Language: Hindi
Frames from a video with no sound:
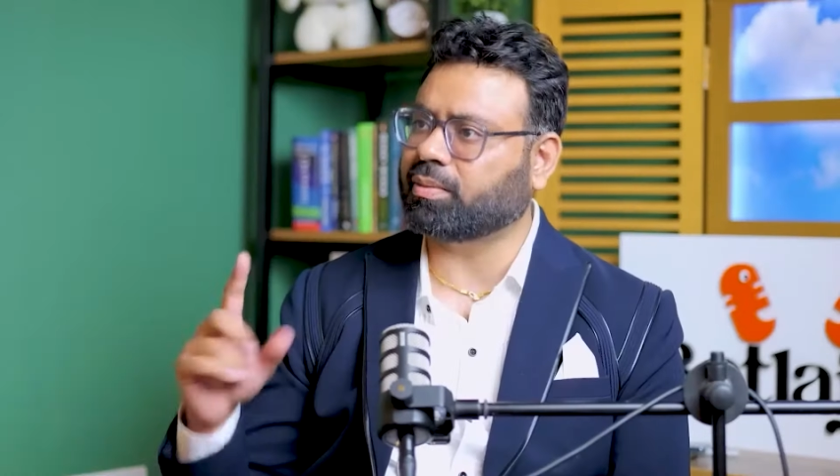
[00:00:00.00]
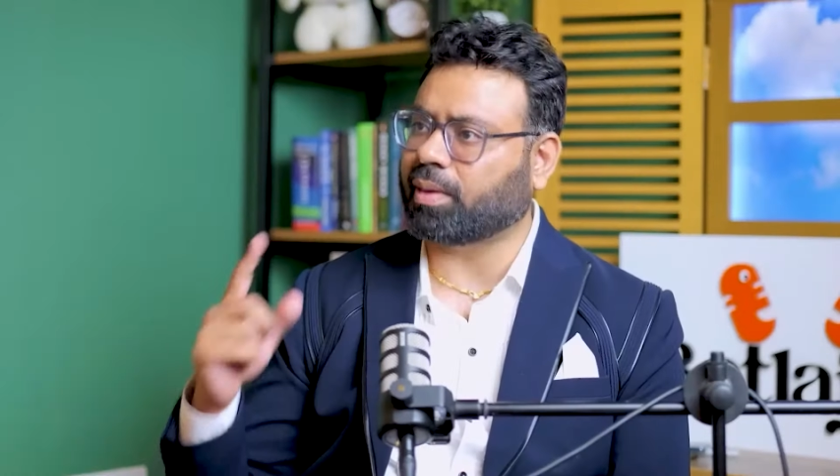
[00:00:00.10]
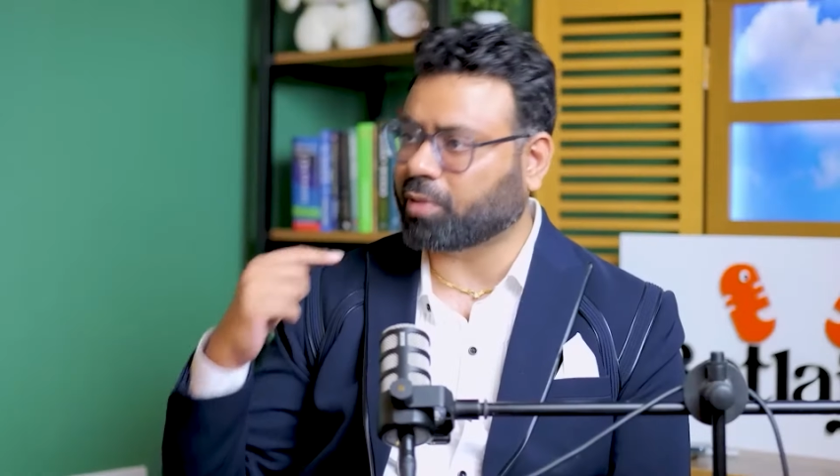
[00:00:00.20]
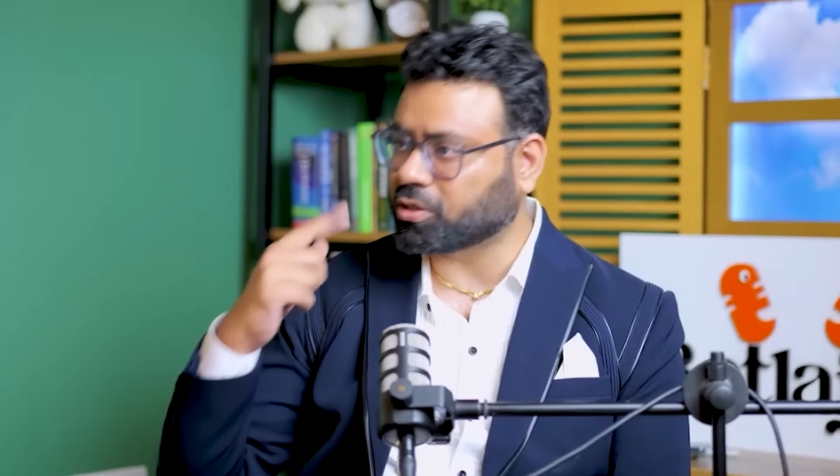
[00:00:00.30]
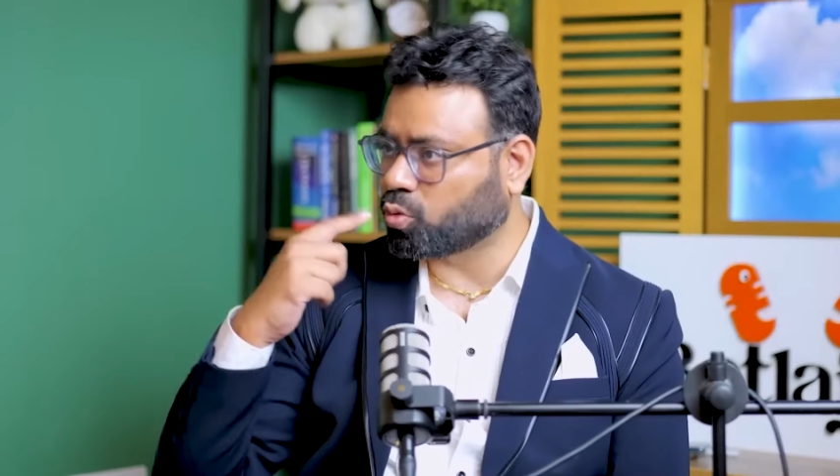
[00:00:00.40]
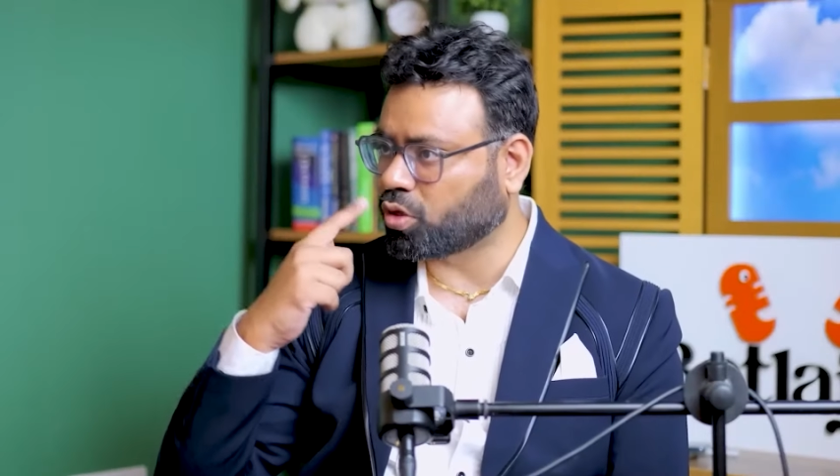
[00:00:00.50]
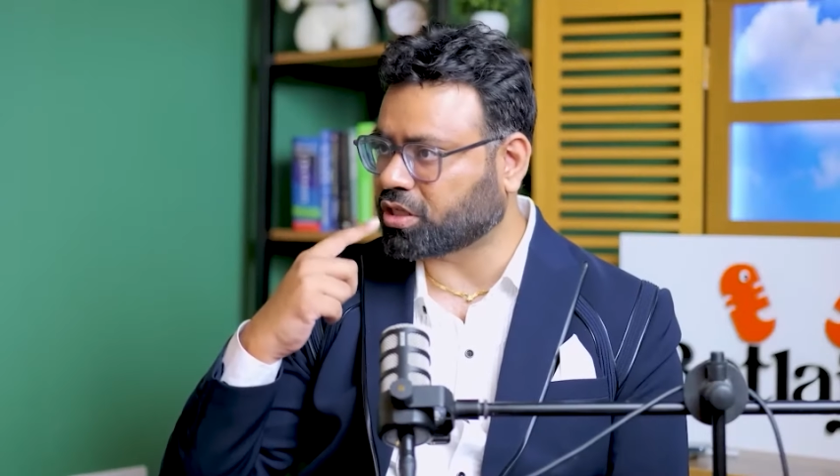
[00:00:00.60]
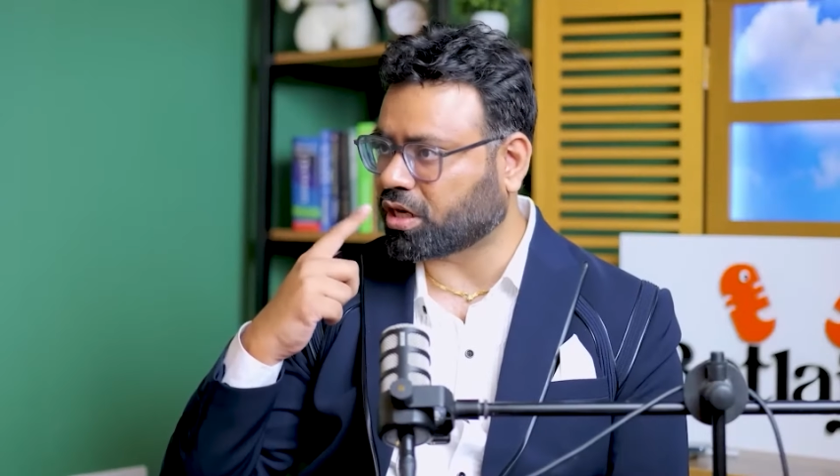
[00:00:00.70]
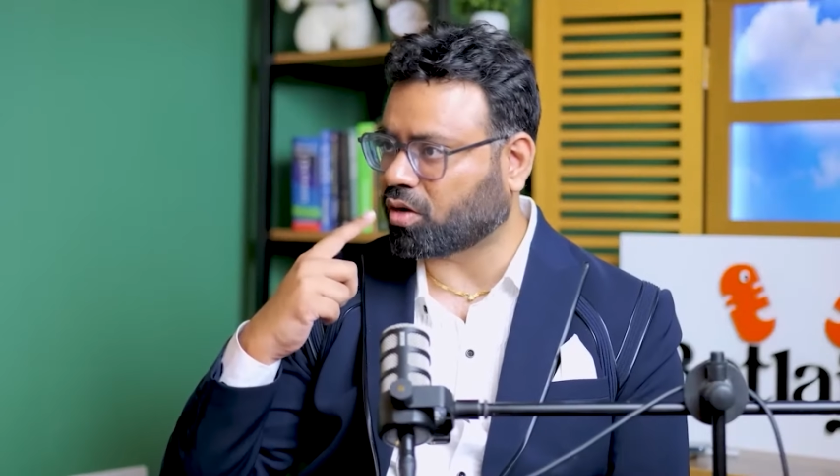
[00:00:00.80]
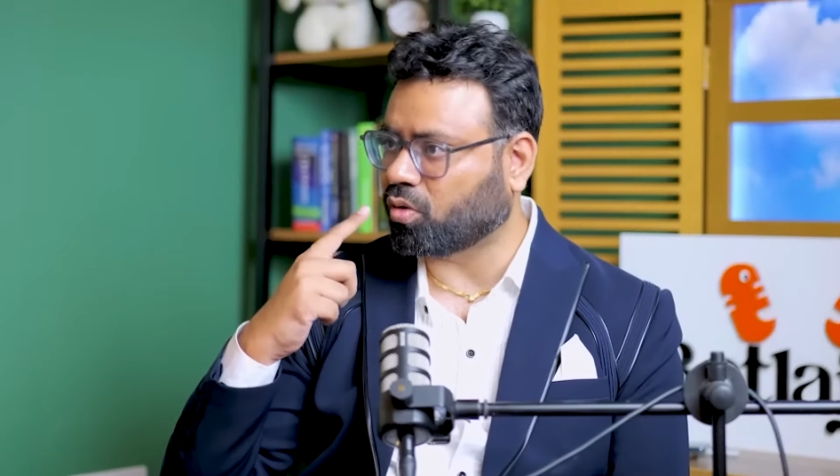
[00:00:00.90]
है जब आपका सूर्य
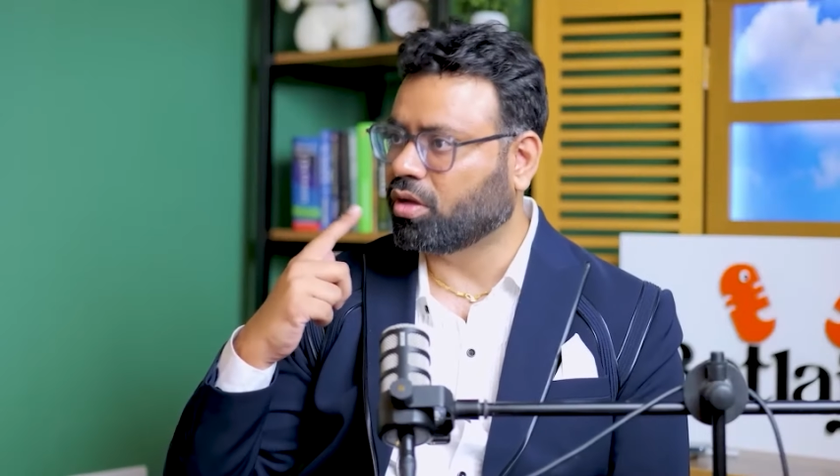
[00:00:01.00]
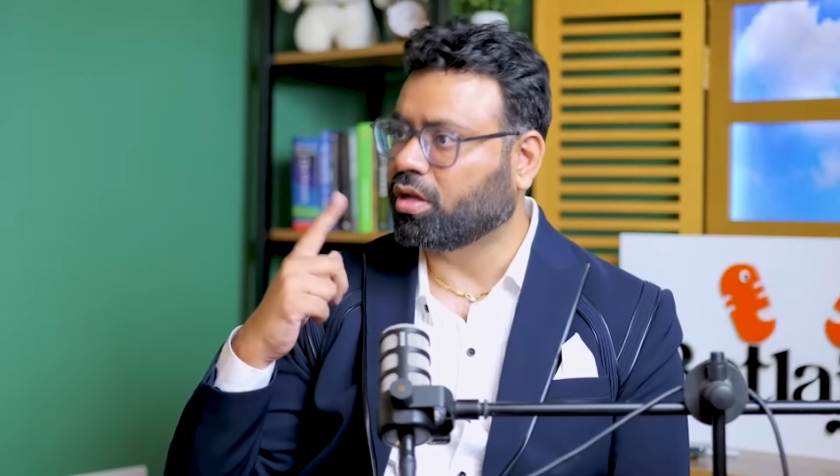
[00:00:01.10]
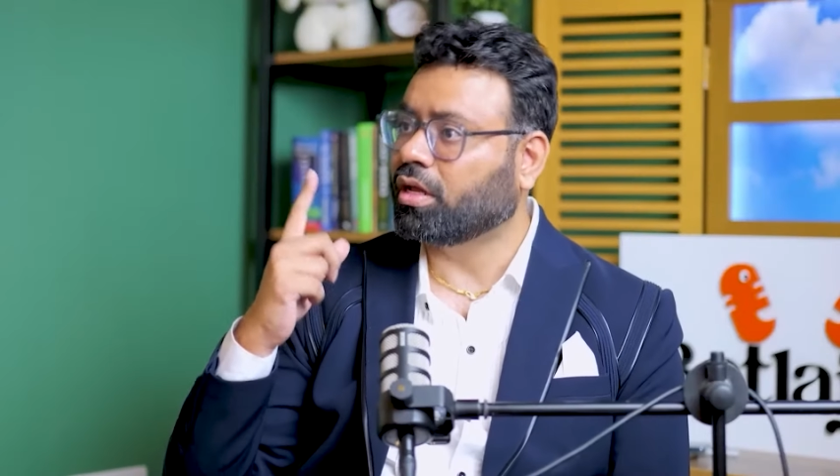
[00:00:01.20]
चल रहा हो